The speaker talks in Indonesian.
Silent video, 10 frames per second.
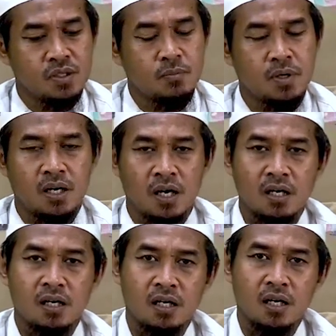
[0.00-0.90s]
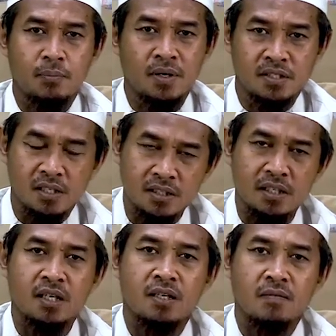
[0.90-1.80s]
Ya menahan dari apa
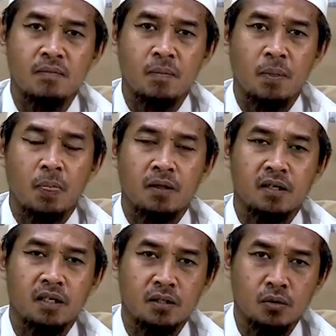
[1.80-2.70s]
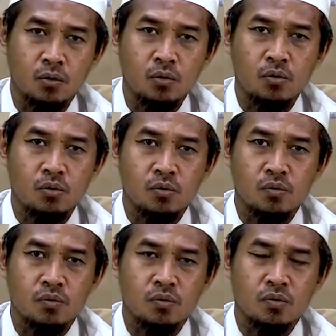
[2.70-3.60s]
saja itu
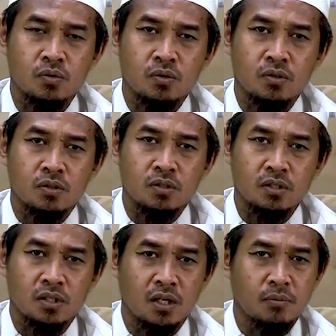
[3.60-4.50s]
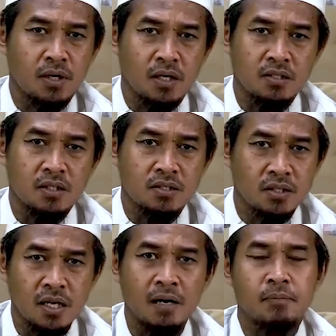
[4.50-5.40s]
secara bahasa
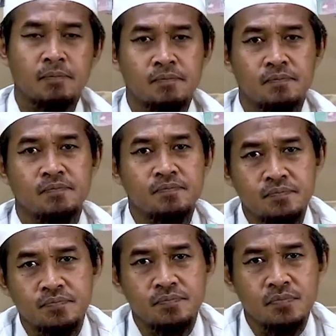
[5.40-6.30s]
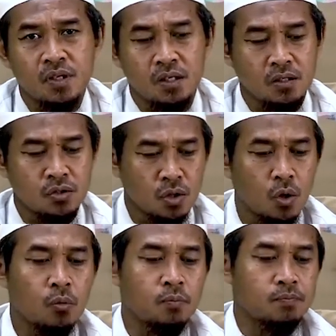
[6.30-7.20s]
siang atau
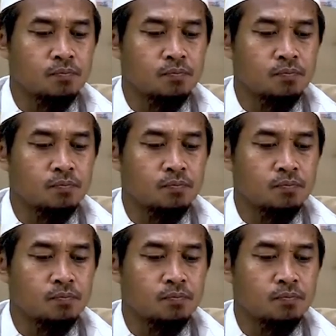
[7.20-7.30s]
saum.